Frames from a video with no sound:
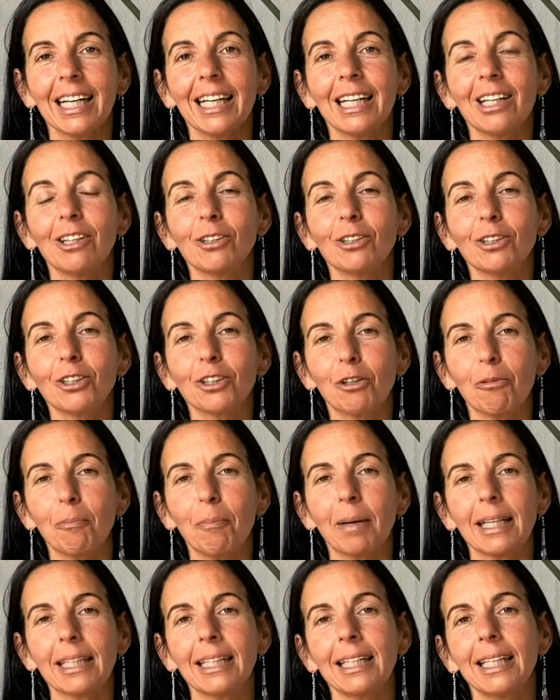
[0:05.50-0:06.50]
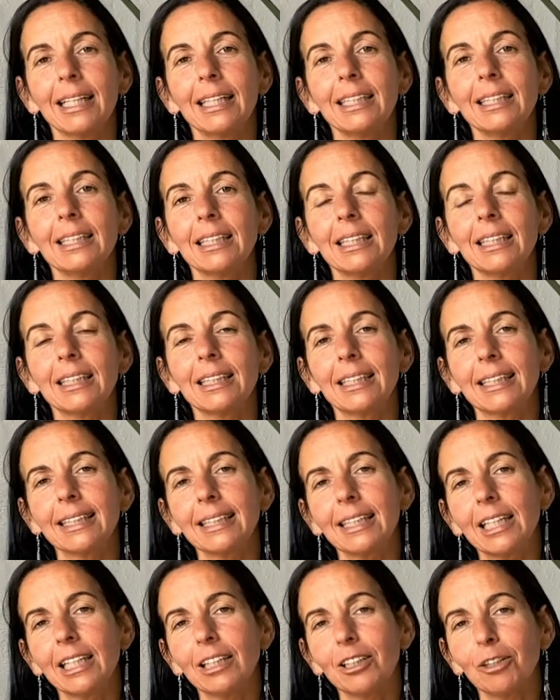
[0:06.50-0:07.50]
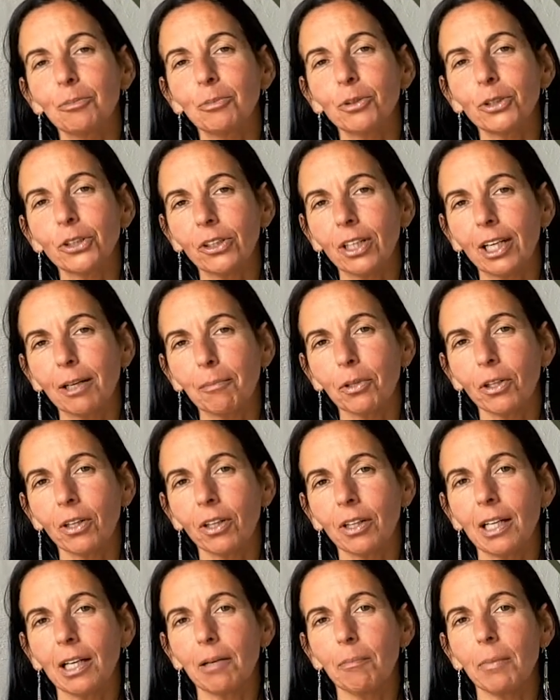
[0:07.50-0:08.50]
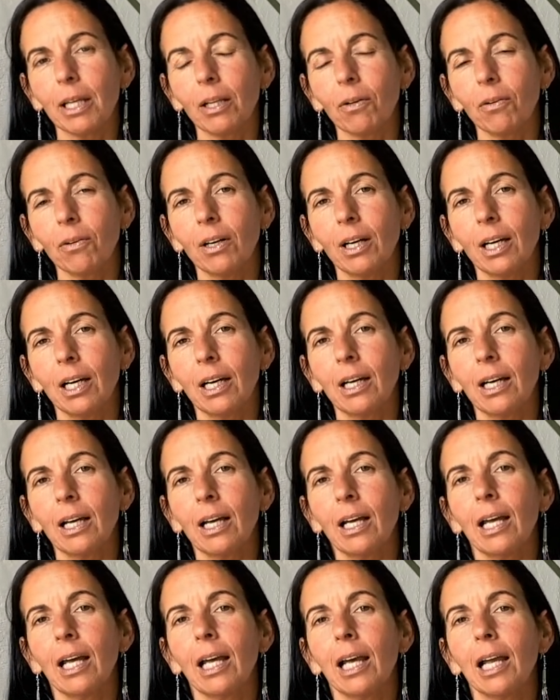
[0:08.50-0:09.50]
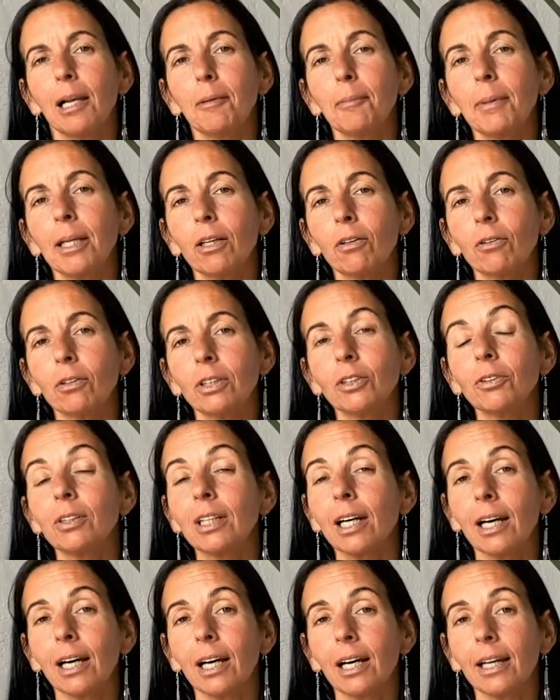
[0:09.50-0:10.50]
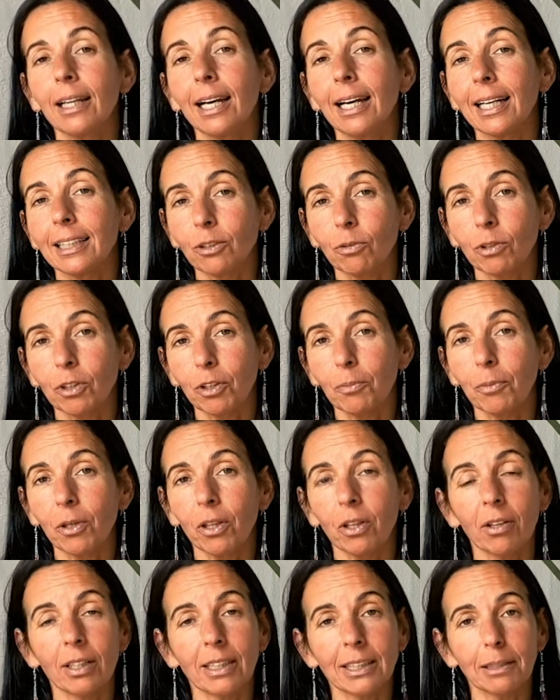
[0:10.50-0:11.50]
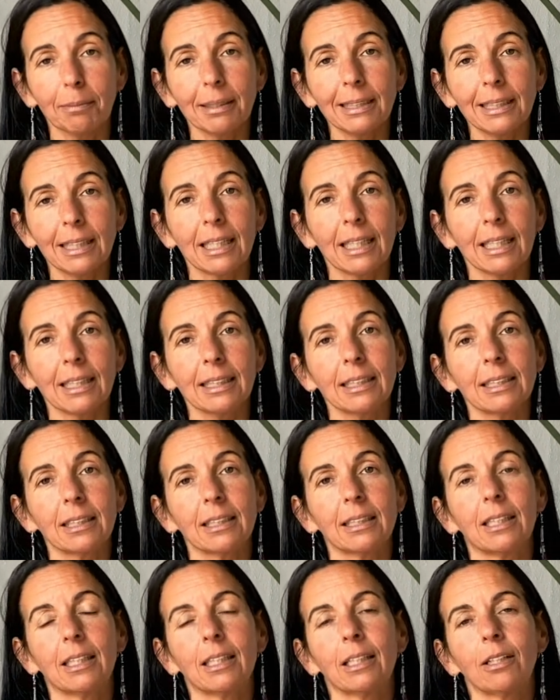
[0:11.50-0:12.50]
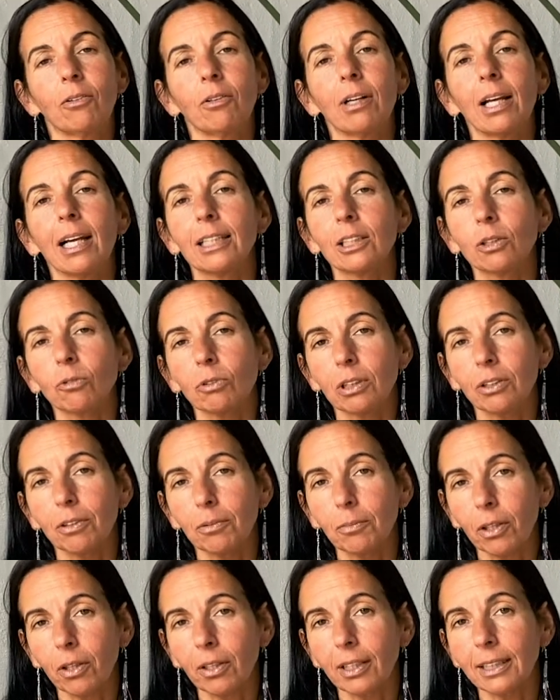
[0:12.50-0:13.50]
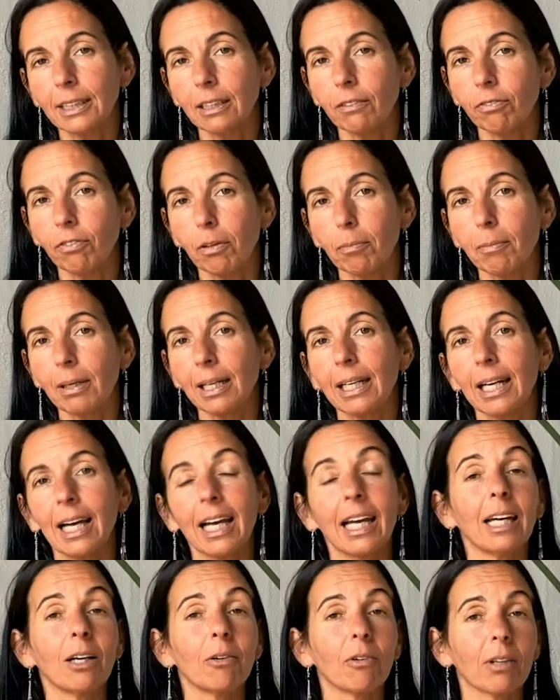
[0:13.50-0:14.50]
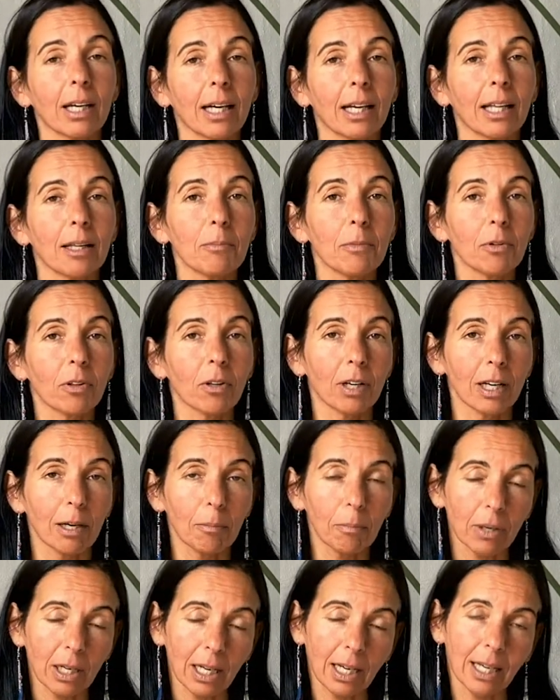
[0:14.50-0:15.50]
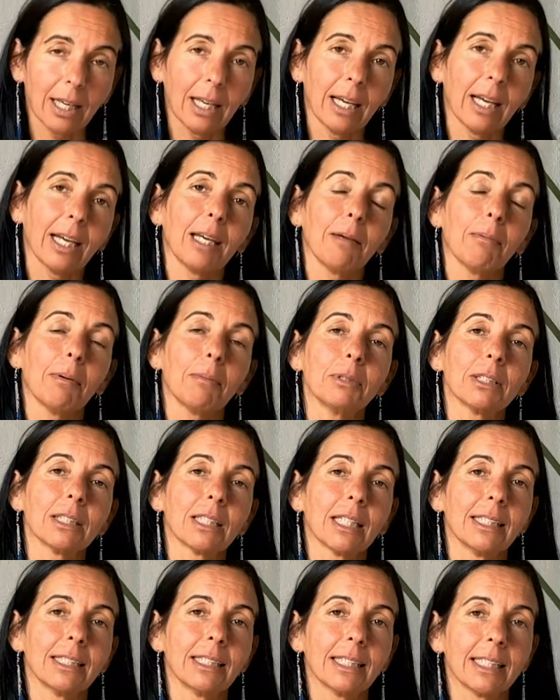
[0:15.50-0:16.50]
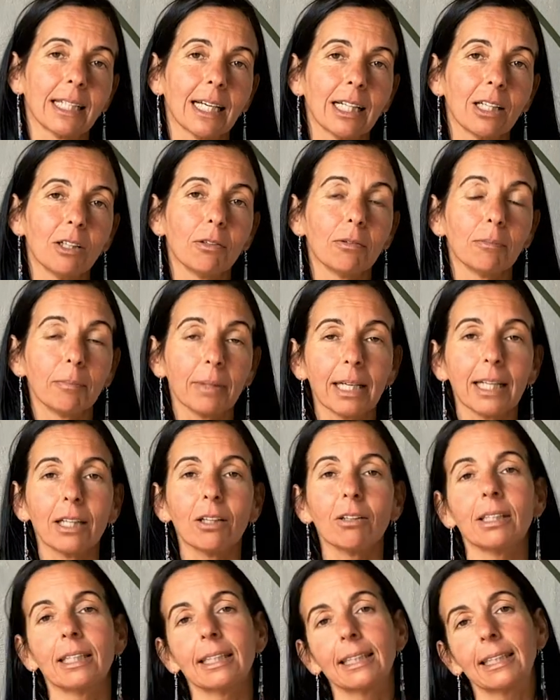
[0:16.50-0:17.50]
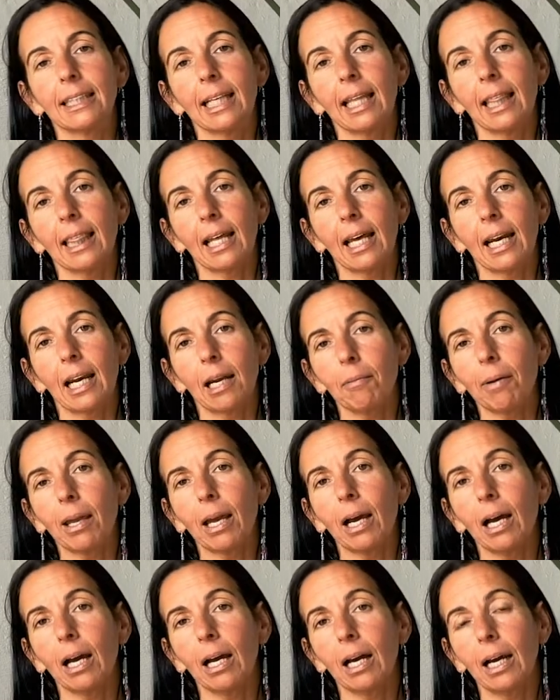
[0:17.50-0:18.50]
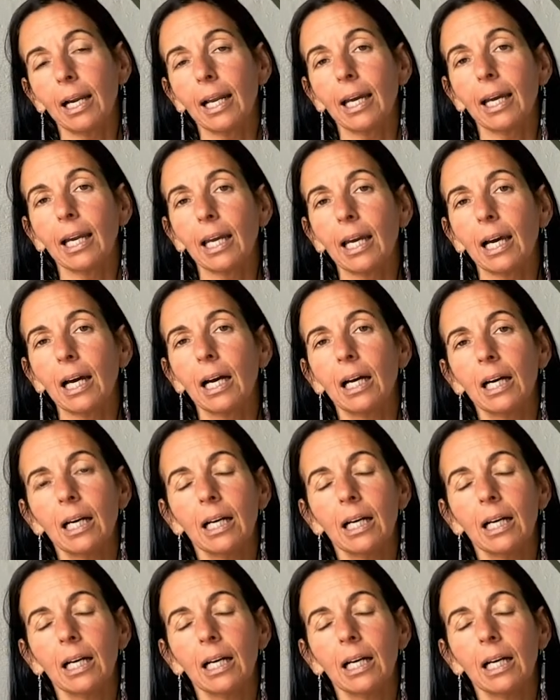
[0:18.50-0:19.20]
en los compartires está saliendo mucho la emoción del miedo. El miedo es una de las cuatro emociones básicas, una de las cuatro emociones que forman la encrucijada emocional por la que aquí vamos transitando. Miedo, tristeza, rabia, alegría.